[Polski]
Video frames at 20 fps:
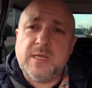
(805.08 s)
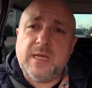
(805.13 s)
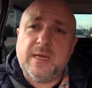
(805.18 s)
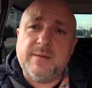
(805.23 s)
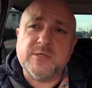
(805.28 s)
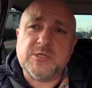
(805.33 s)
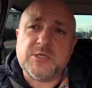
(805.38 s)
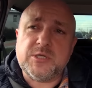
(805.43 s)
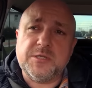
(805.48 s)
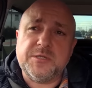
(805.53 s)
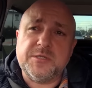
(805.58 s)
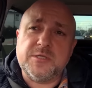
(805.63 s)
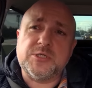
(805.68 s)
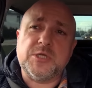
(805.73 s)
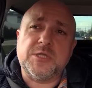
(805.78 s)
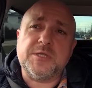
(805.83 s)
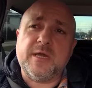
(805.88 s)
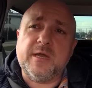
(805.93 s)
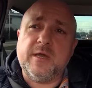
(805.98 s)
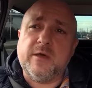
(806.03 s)
Ja myślę,
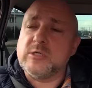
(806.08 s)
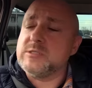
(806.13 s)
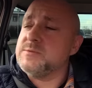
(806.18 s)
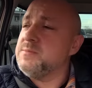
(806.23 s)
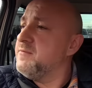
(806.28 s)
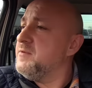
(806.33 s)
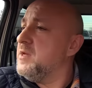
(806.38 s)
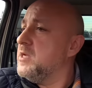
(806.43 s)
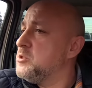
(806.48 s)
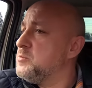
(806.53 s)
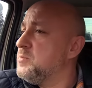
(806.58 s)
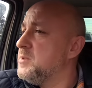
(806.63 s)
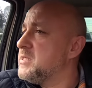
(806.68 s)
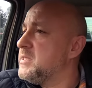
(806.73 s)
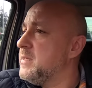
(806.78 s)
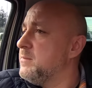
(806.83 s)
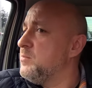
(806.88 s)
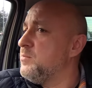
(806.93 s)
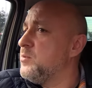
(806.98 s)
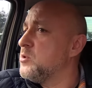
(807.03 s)
że tak jak rozmawialiśmy na
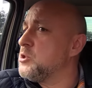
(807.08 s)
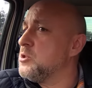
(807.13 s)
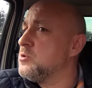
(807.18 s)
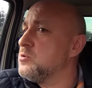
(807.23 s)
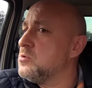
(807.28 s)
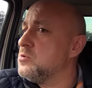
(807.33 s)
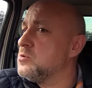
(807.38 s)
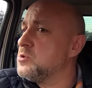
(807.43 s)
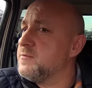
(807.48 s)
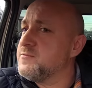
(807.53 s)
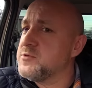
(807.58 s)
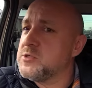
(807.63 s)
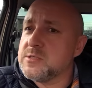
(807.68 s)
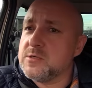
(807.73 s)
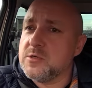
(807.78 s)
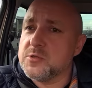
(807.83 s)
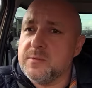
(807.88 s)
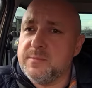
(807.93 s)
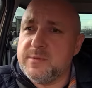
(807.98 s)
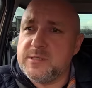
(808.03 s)
samym początku, że
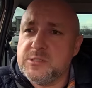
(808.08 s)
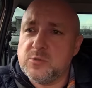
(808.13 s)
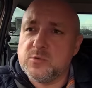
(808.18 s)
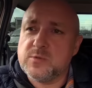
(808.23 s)
wszystko to będzie